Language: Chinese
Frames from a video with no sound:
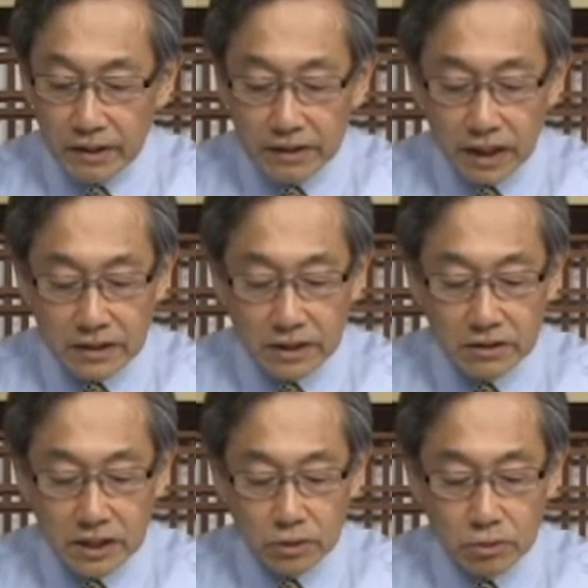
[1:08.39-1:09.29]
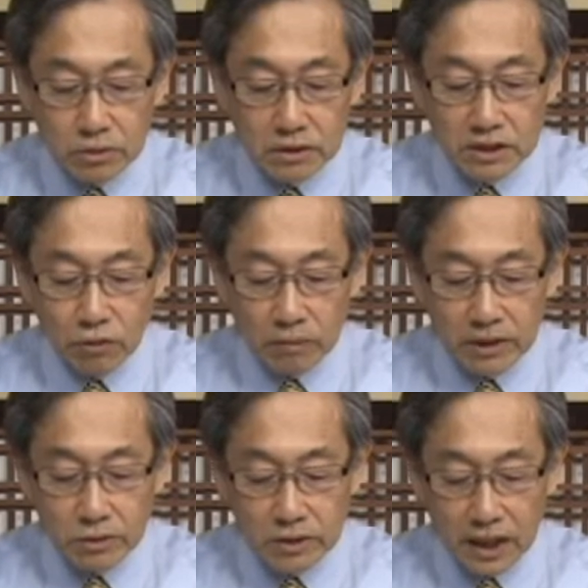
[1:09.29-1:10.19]
他借着基督使我
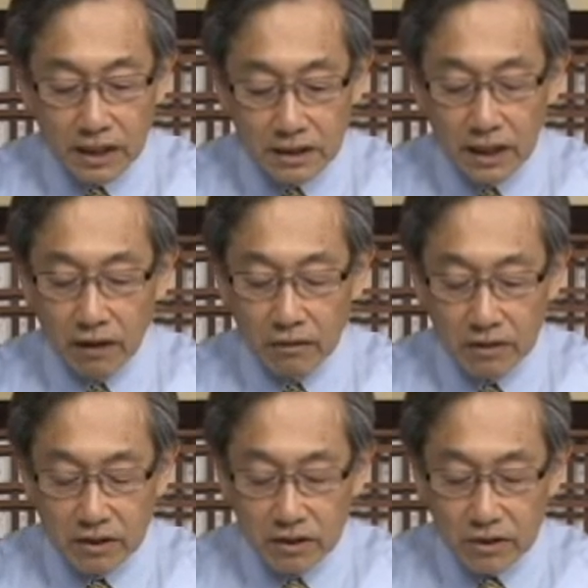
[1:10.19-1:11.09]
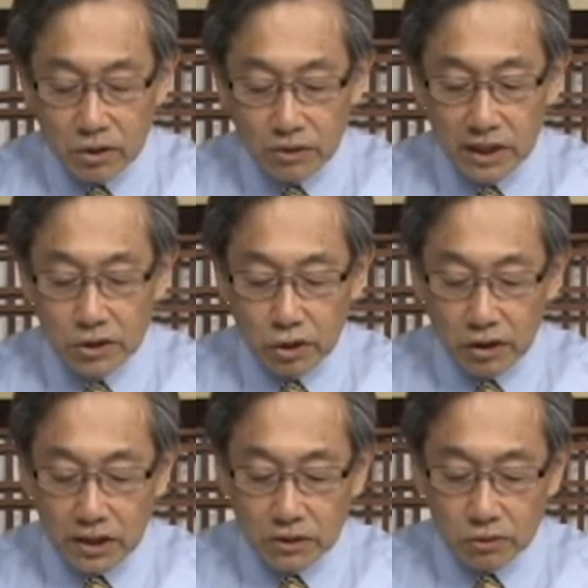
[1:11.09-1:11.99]
们与他和好，又将
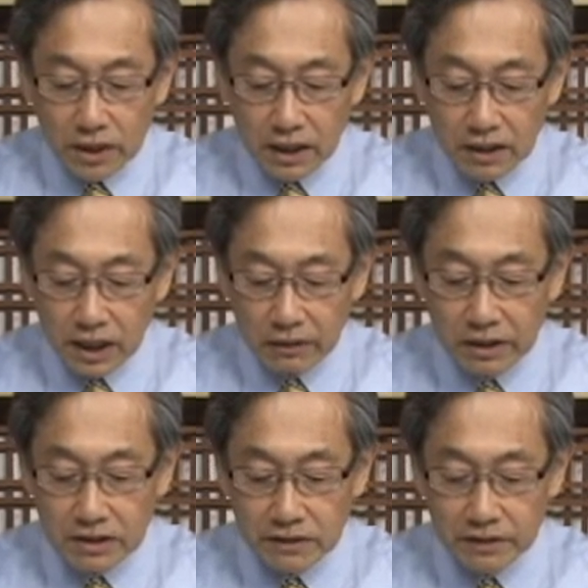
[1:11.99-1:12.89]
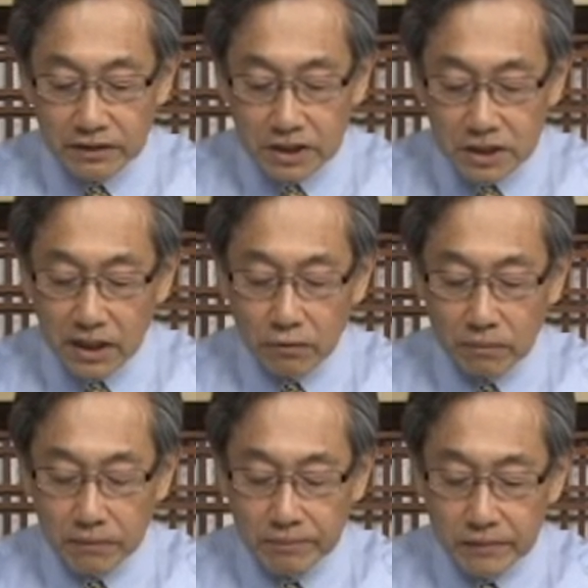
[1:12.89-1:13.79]
全人与他和好的职分赐给我
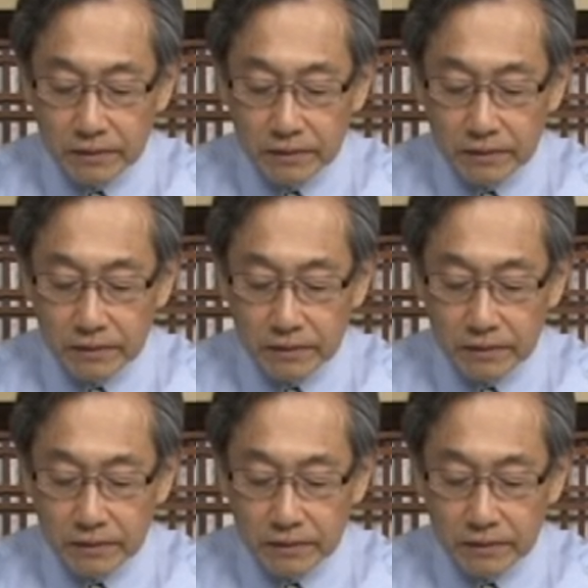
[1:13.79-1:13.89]
们。